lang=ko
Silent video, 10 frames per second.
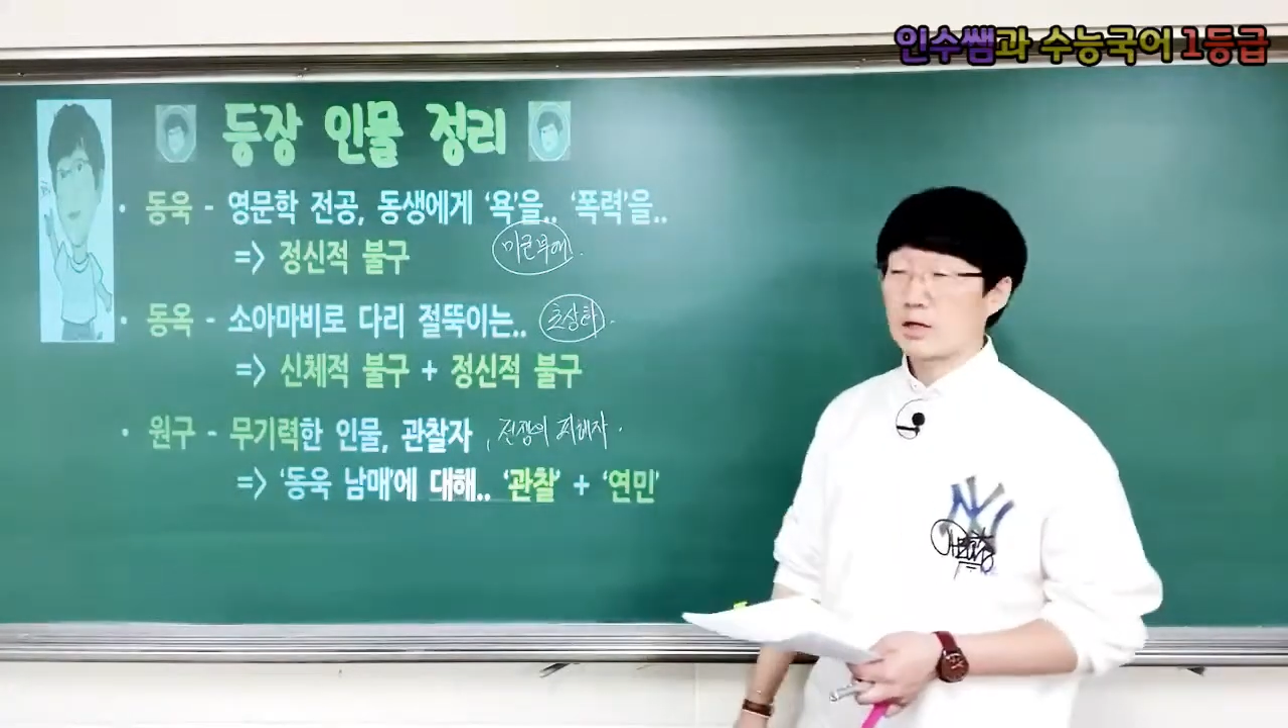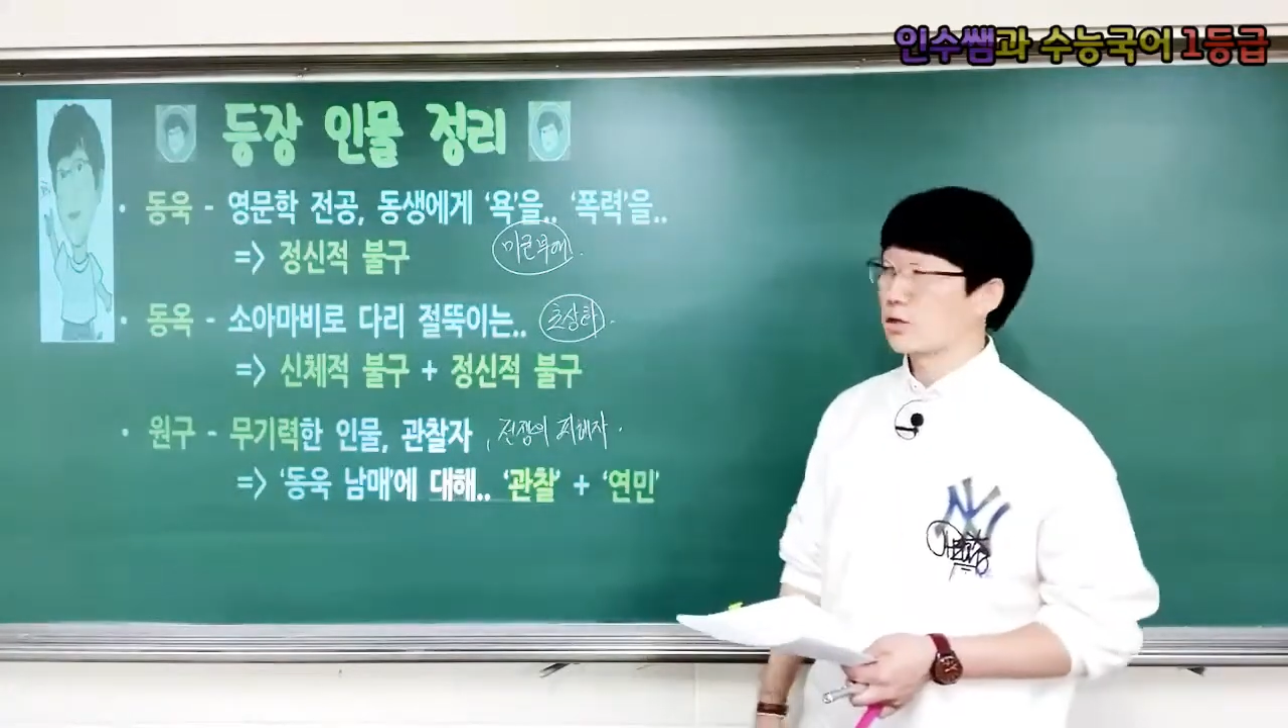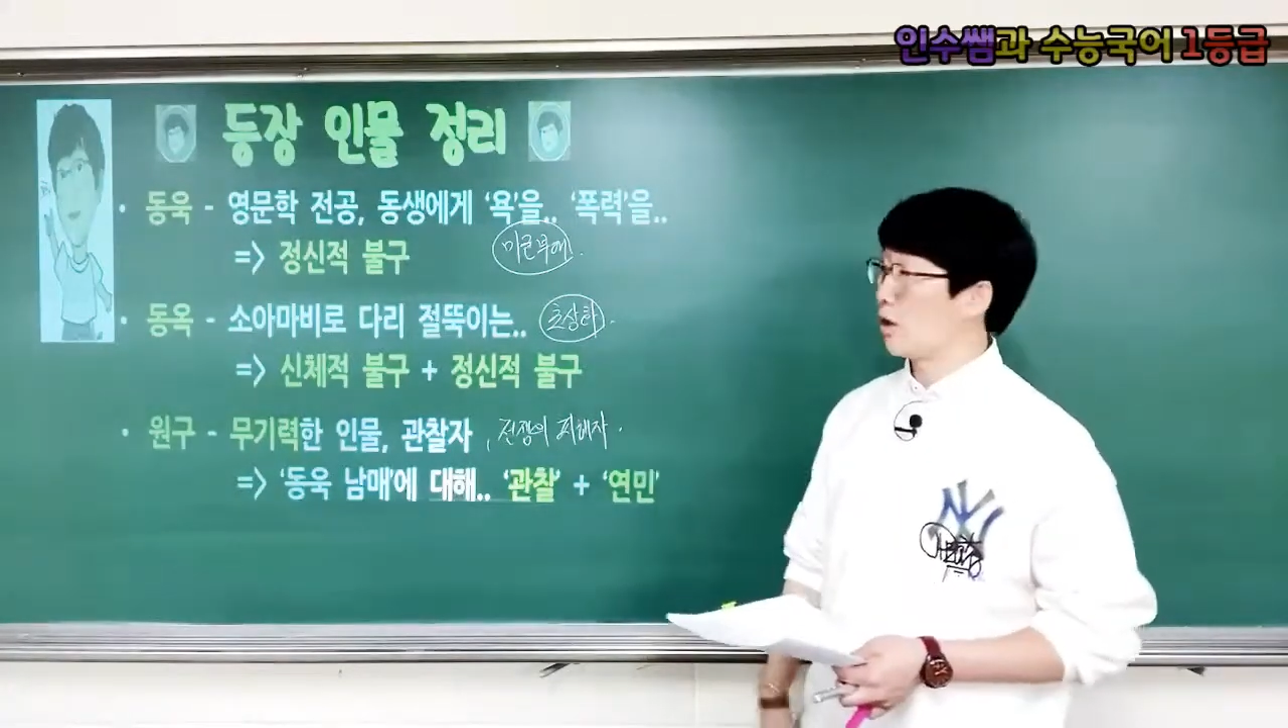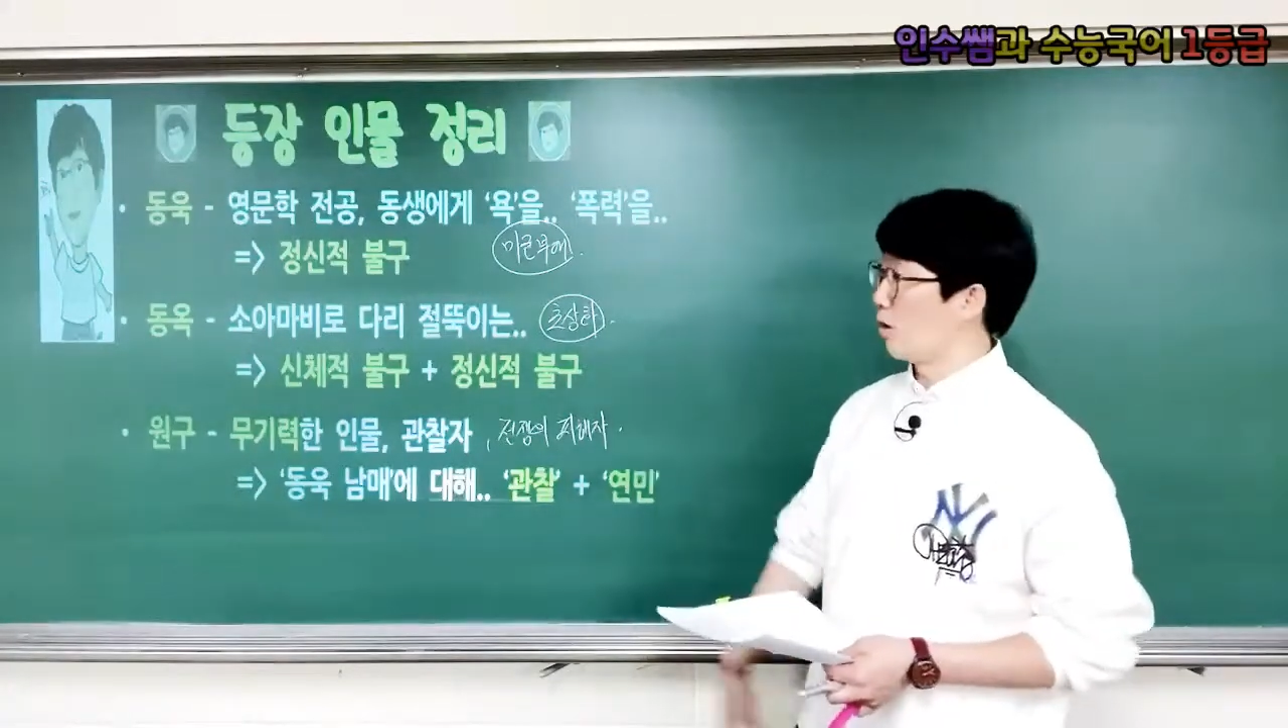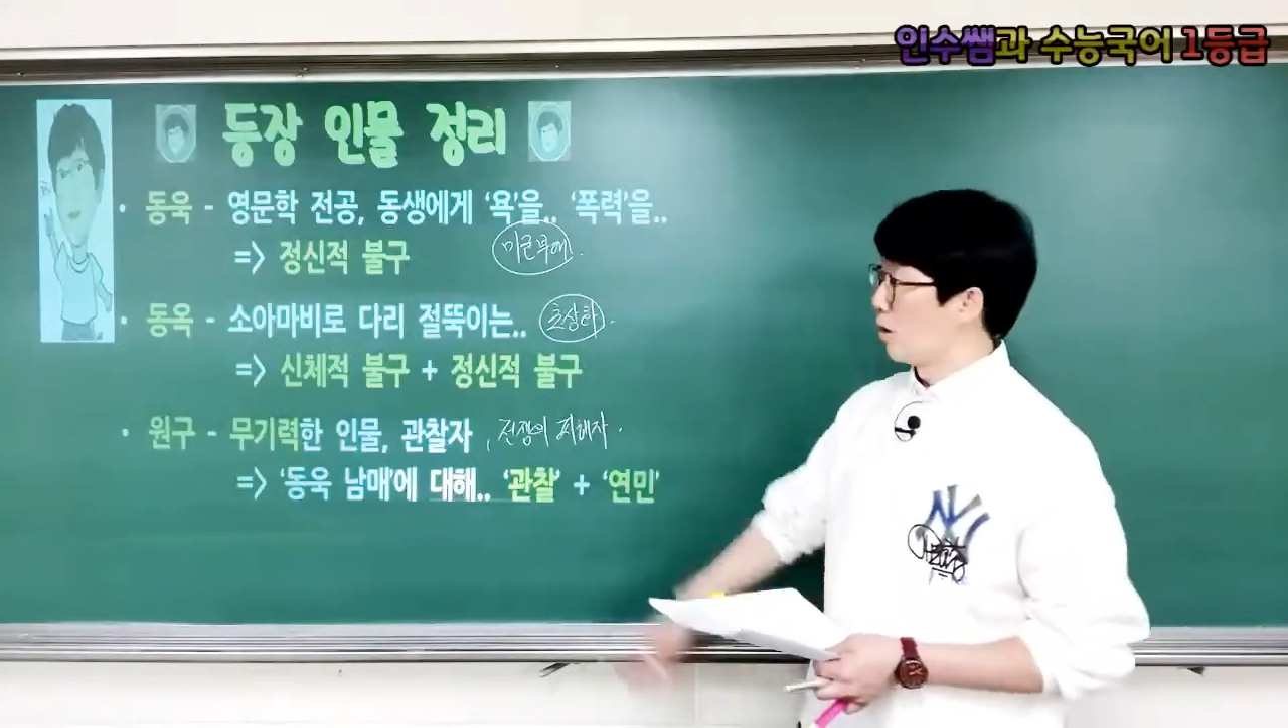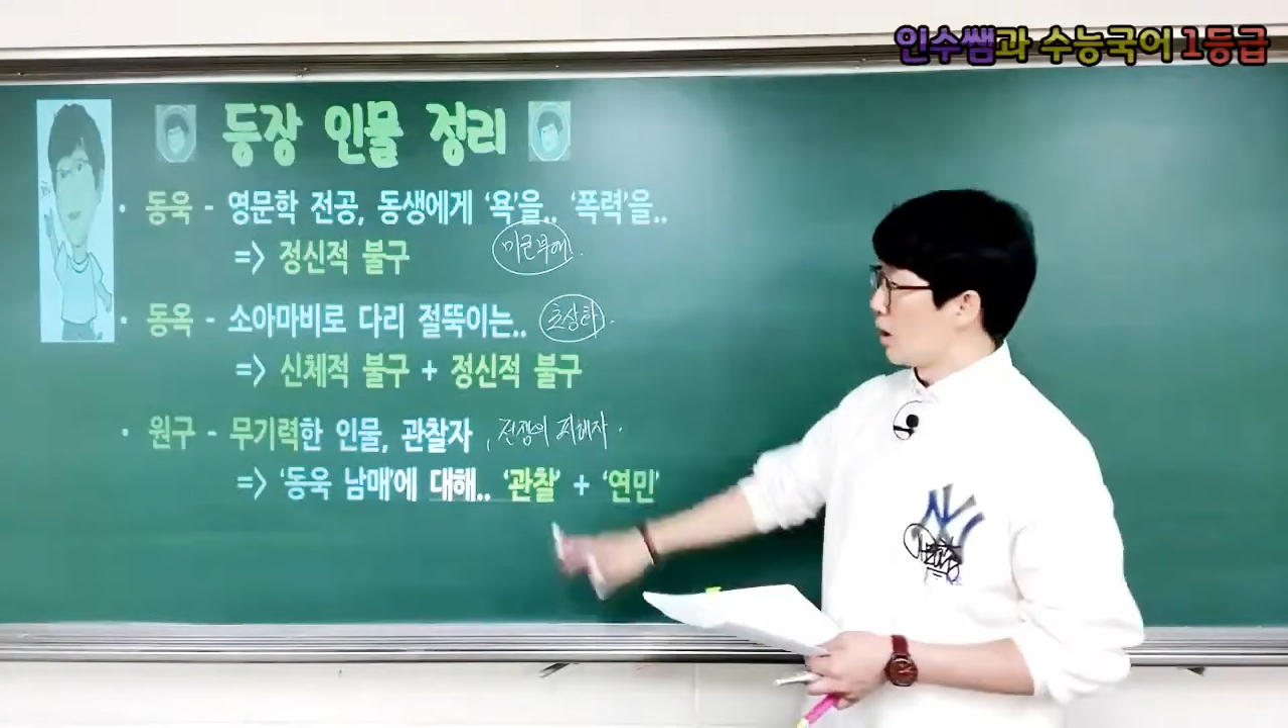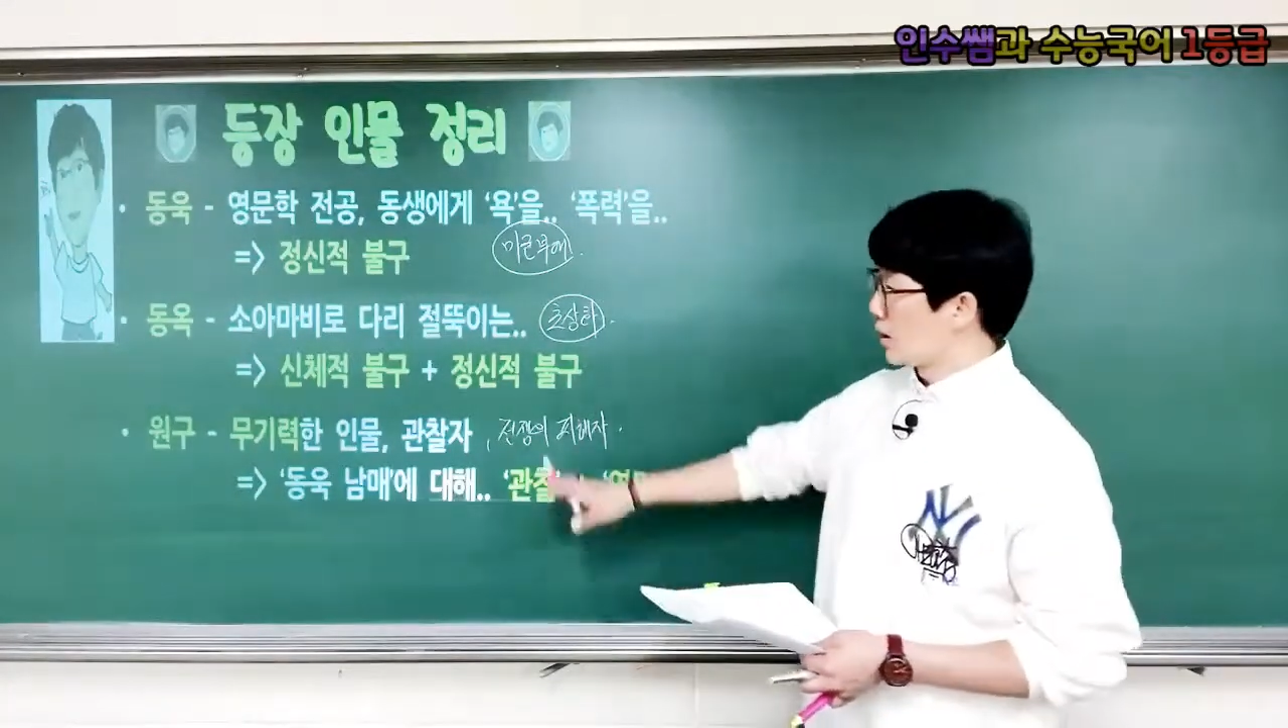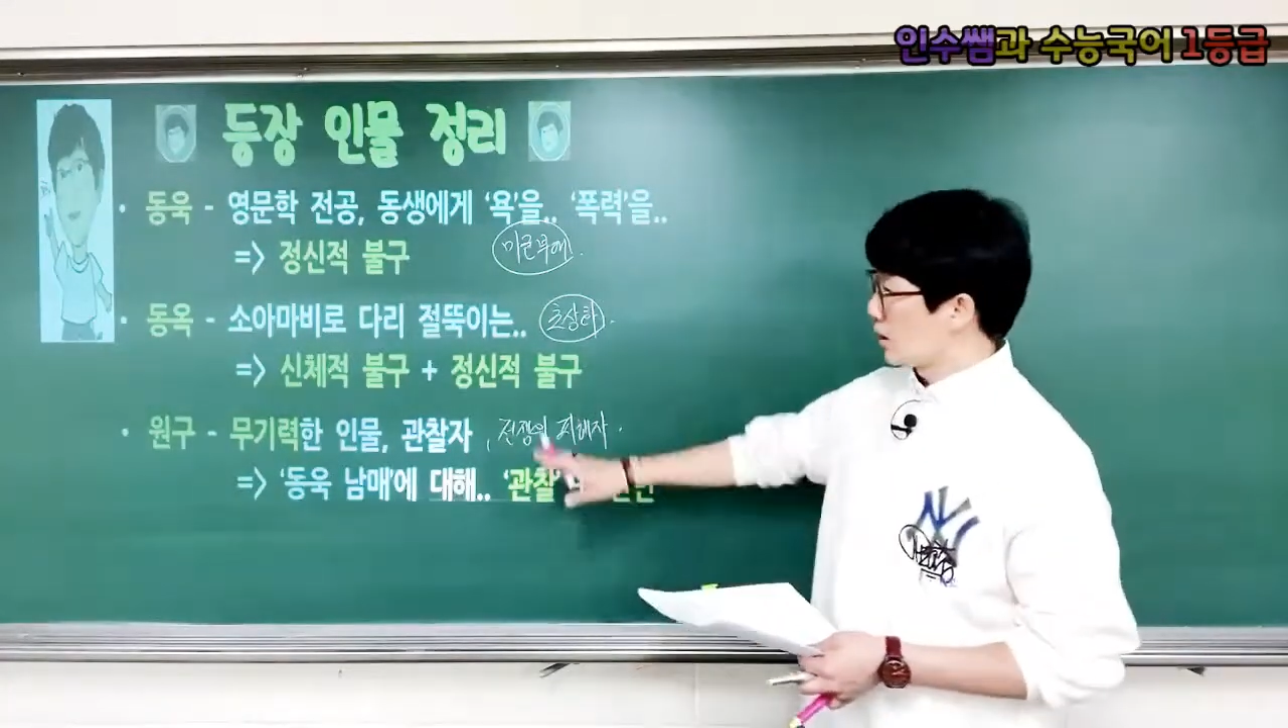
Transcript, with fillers: 그래서